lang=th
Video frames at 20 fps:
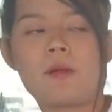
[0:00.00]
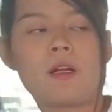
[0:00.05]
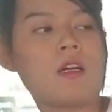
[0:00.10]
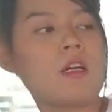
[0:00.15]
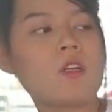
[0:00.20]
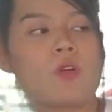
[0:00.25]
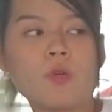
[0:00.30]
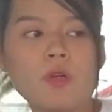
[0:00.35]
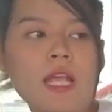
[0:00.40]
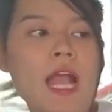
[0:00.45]
คื
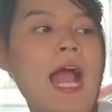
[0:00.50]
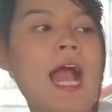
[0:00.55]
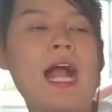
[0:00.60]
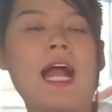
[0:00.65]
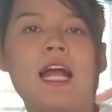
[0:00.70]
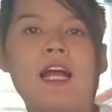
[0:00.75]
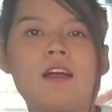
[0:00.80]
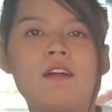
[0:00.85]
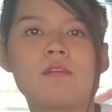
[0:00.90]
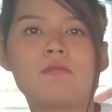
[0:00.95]
อทุกอย่าง
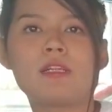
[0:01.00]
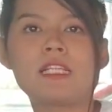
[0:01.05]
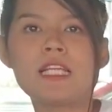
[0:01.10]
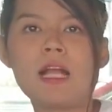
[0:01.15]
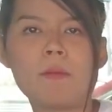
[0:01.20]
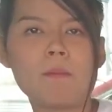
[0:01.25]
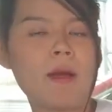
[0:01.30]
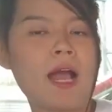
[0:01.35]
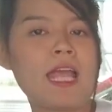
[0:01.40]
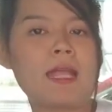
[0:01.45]
อะมัน
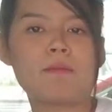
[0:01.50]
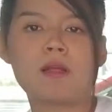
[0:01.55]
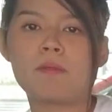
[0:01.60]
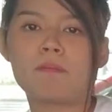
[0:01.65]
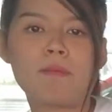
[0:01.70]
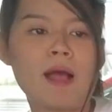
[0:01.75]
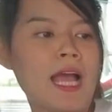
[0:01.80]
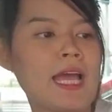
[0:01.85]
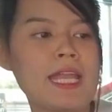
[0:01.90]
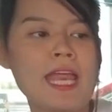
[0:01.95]
ยังใหม่เหมือน
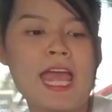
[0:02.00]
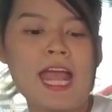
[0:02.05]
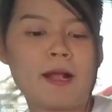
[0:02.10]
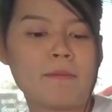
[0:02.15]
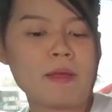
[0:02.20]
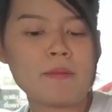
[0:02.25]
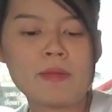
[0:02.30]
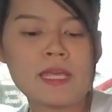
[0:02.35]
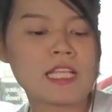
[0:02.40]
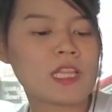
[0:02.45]
ป้ายแดง
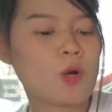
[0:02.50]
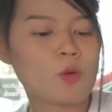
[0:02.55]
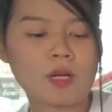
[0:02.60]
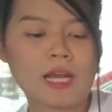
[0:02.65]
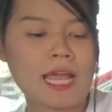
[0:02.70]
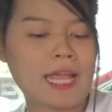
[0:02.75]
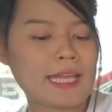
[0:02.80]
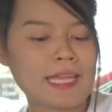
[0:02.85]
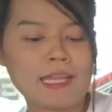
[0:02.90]
ไม่มีตรงไหน